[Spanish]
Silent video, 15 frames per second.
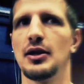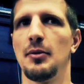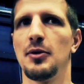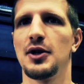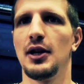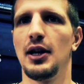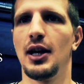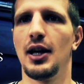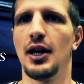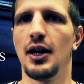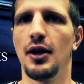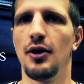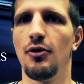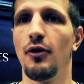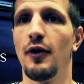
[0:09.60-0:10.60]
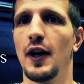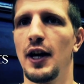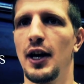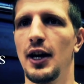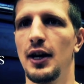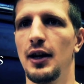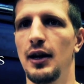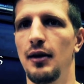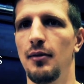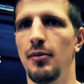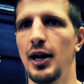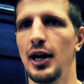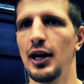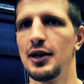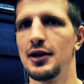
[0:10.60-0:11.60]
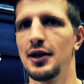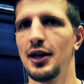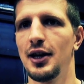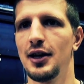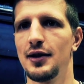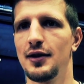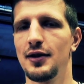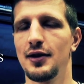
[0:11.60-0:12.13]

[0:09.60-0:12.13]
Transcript: estamos en la nueva arena del Barclays que